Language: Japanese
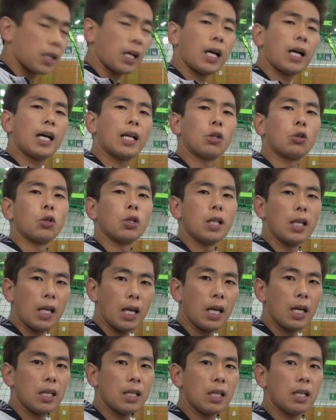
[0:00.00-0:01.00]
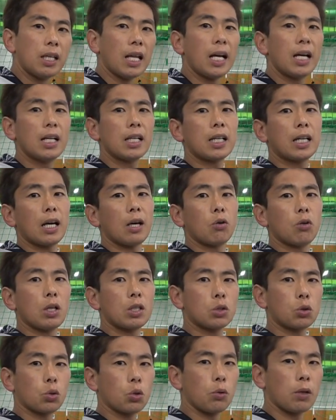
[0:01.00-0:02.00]
だからというねいや何回同
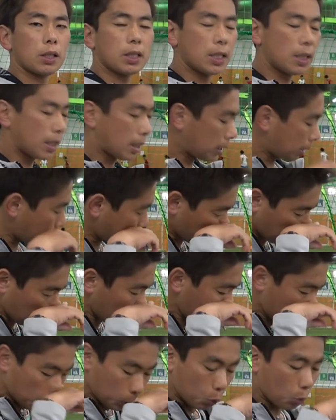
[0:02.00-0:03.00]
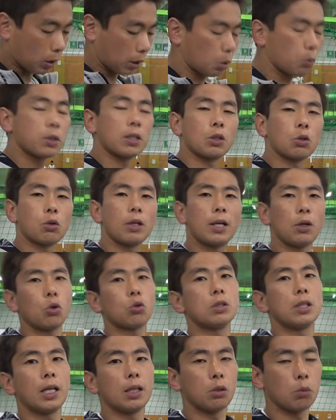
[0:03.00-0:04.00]
じこと言わせんだっていうコーチもどうかと思うんだそれは良
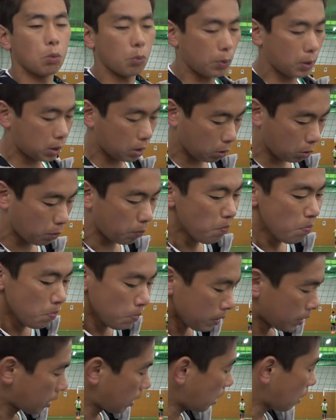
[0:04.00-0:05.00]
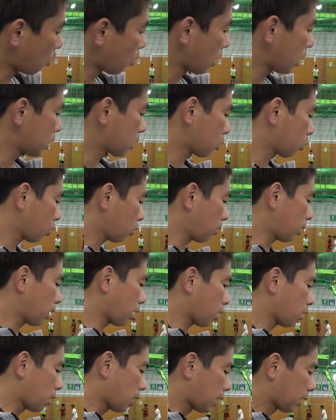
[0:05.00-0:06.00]
くないと思いますけどなんか同じこと言われ
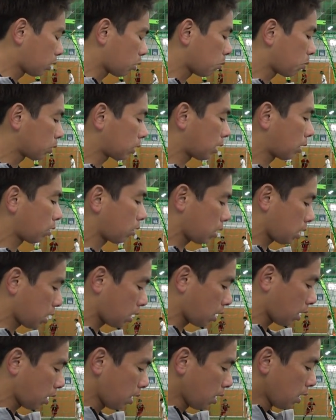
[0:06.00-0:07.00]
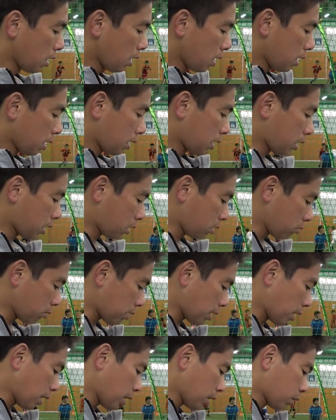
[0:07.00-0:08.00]
てるなと思った時に実
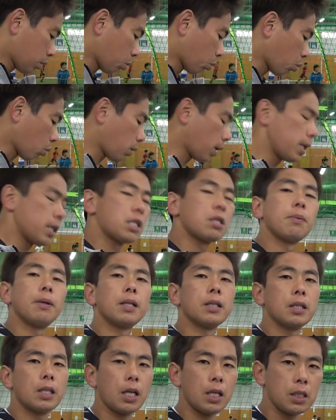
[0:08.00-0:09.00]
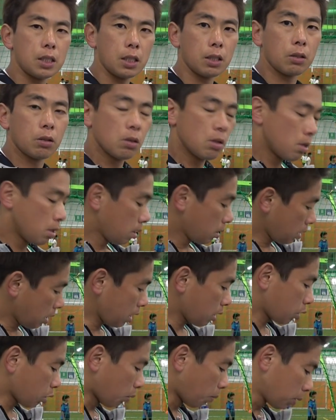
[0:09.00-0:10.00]
はそこが一番大事だ
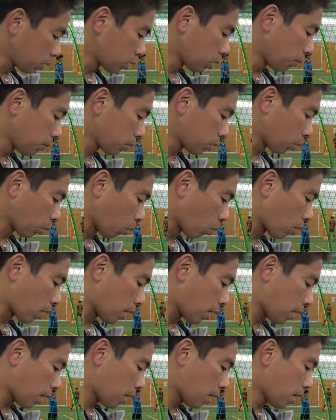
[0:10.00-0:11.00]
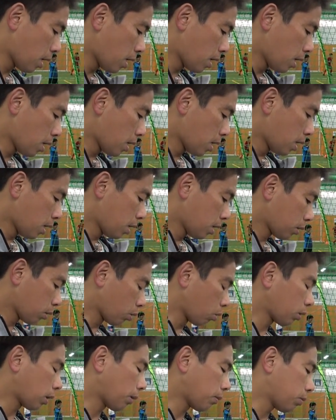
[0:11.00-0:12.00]
でそもそもそこが
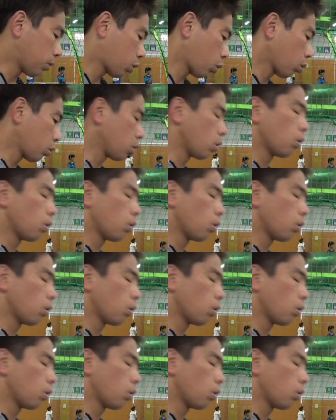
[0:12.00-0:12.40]
その多分一つ